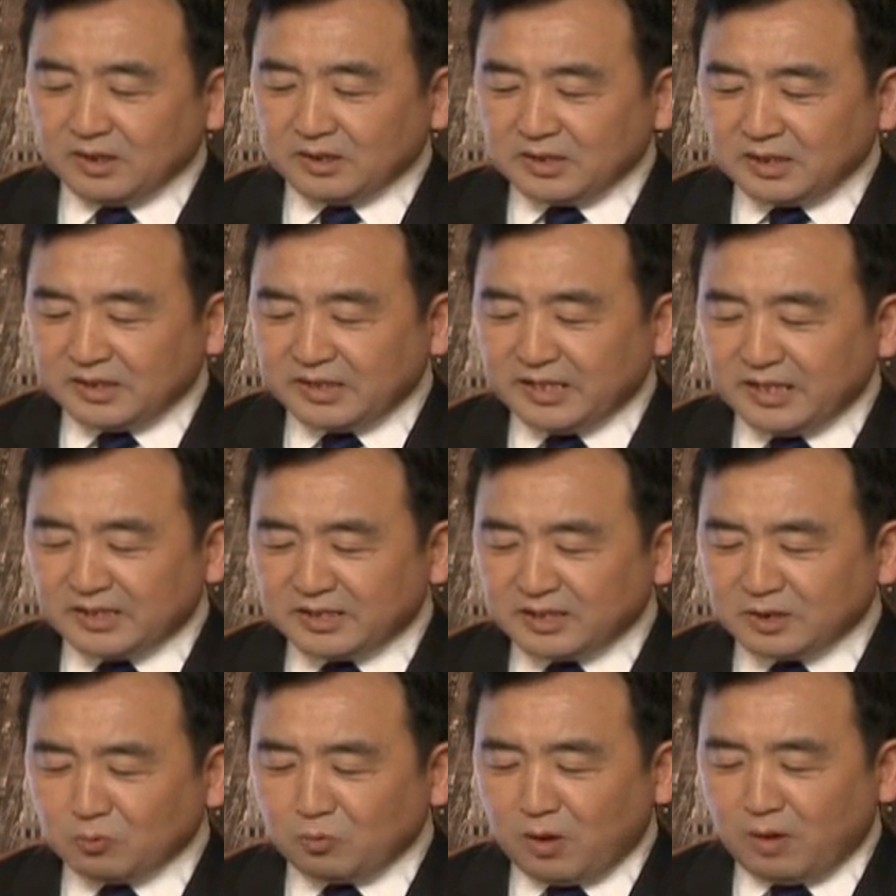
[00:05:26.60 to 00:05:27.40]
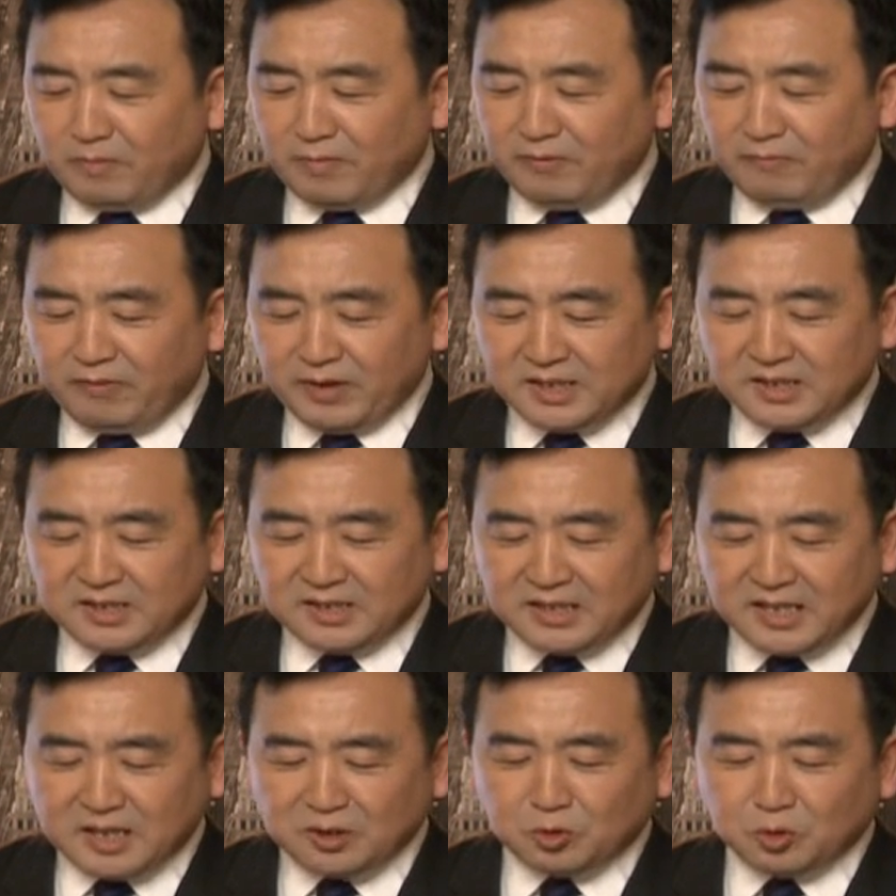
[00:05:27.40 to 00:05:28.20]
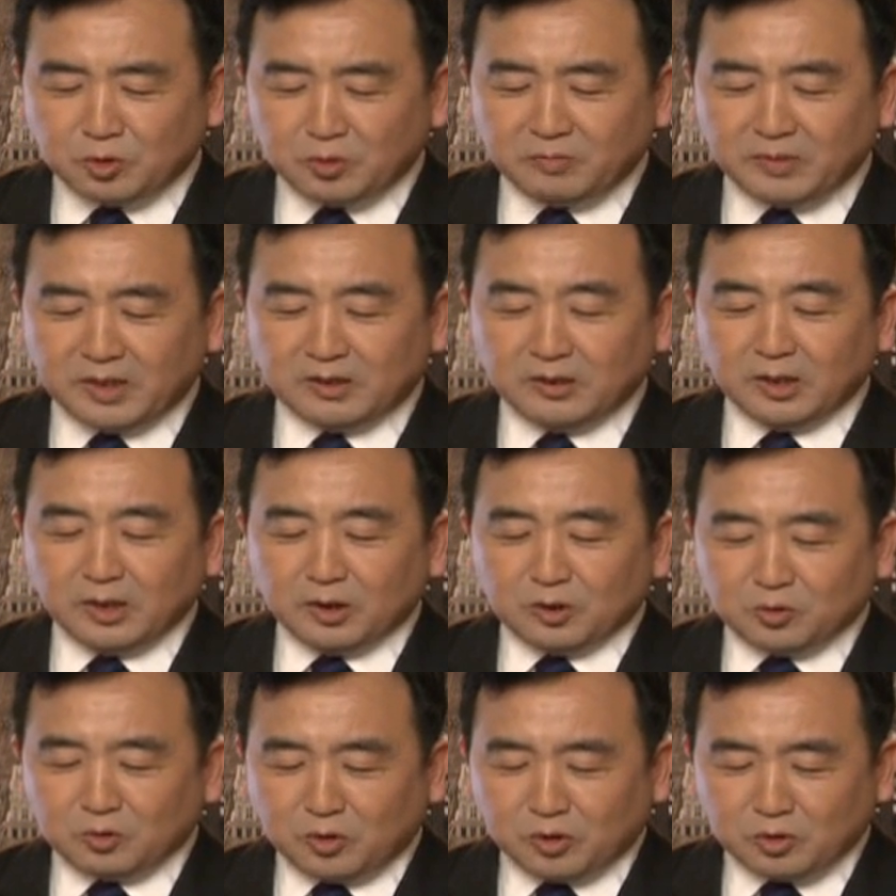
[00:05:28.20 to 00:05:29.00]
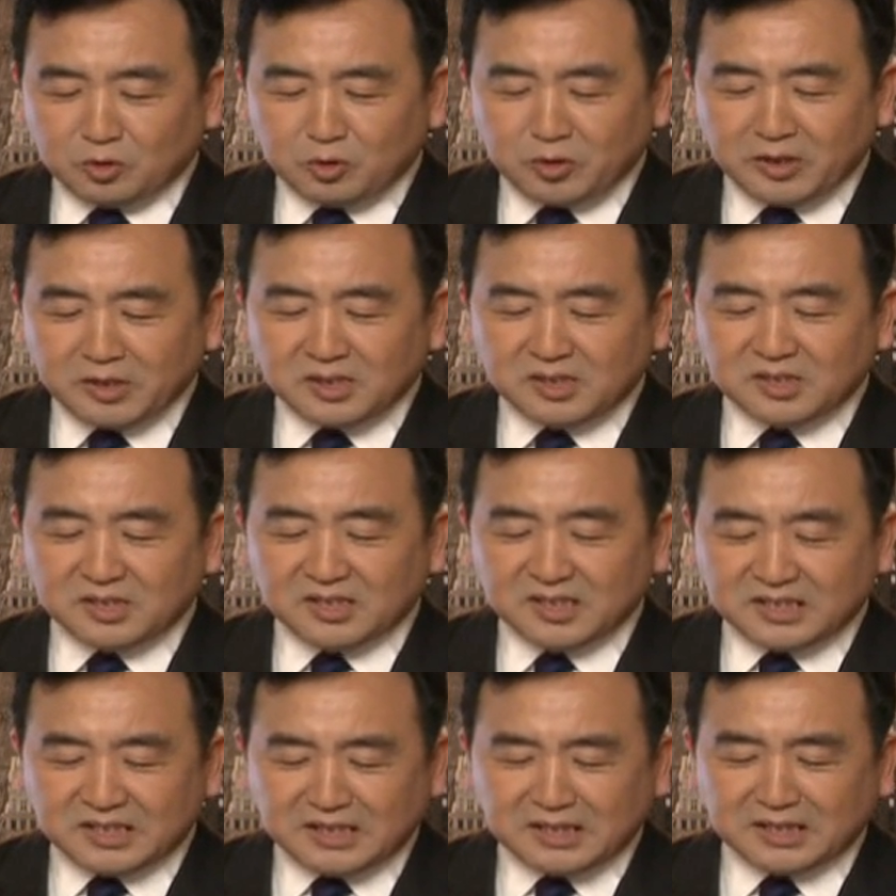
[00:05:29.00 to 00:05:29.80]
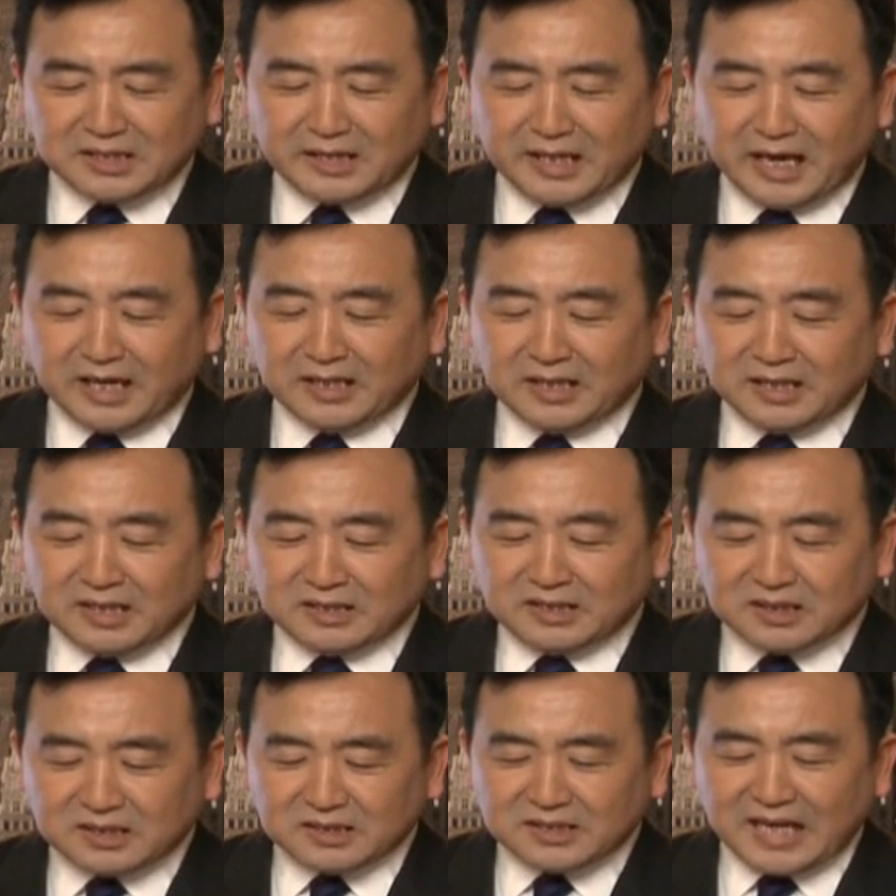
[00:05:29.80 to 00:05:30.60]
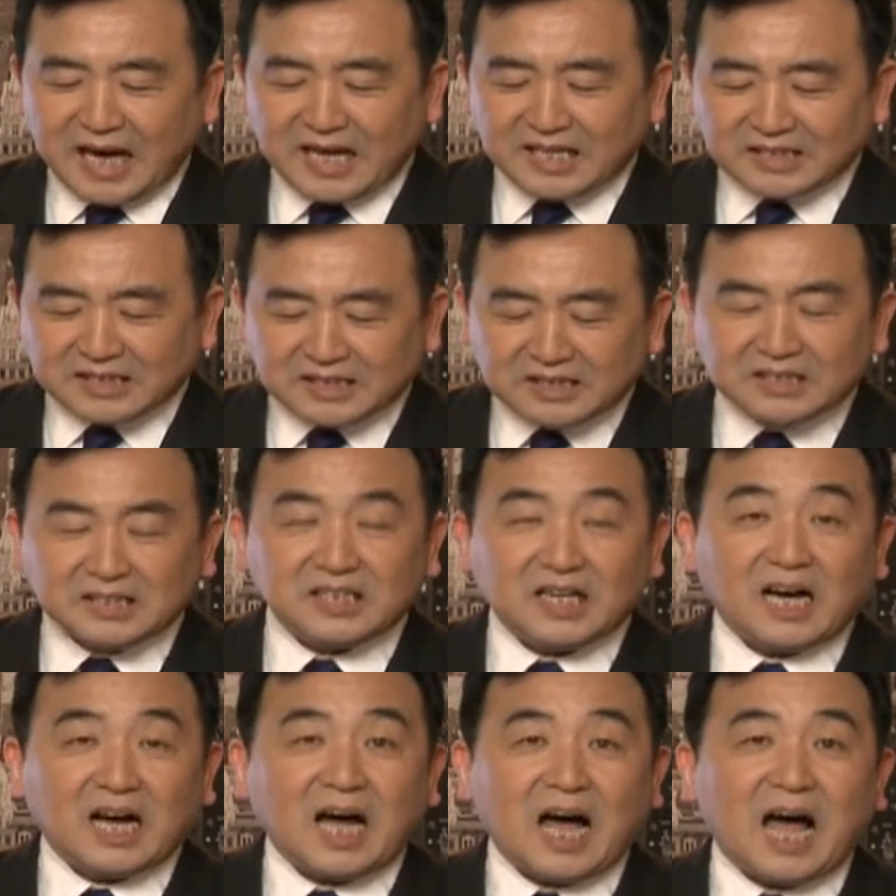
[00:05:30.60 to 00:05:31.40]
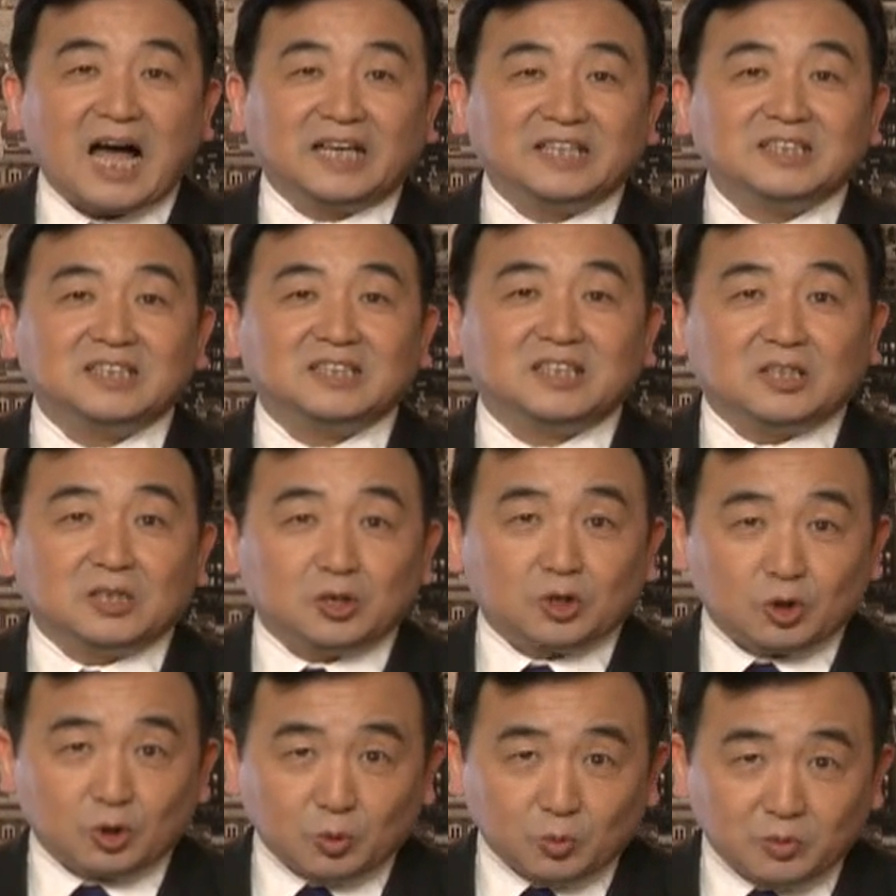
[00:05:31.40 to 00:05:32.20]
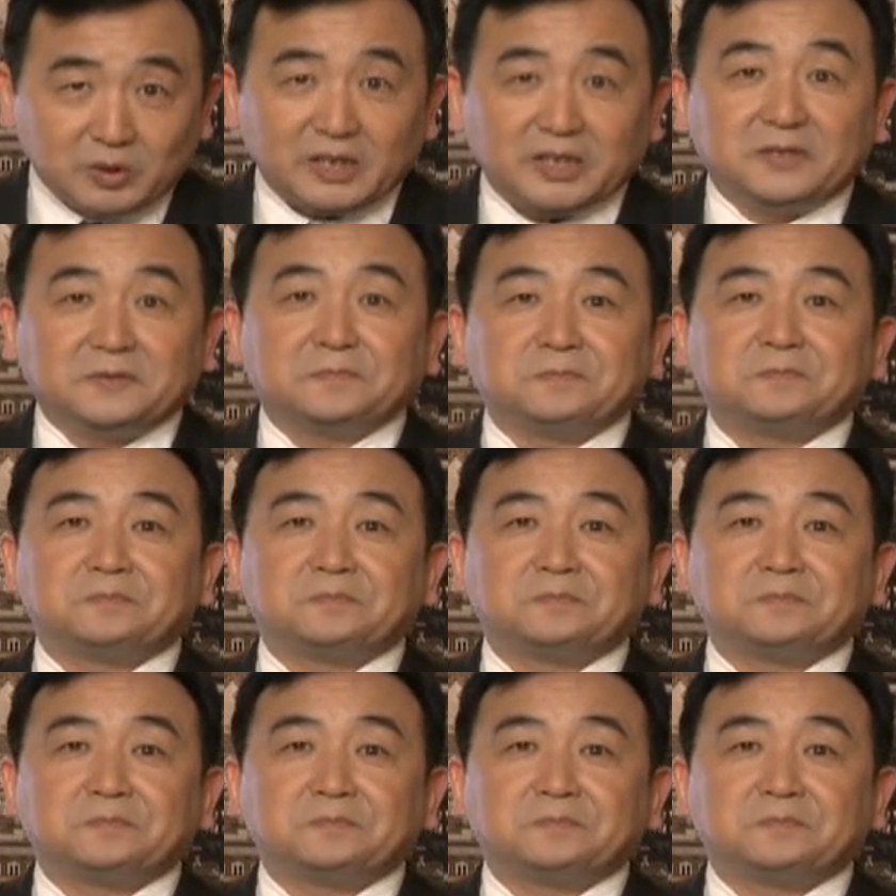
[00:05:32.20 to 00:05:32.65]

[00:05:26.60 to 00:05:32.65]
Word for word: 这也是我们为先驱们所宣誓的信念增加新的含义的途径。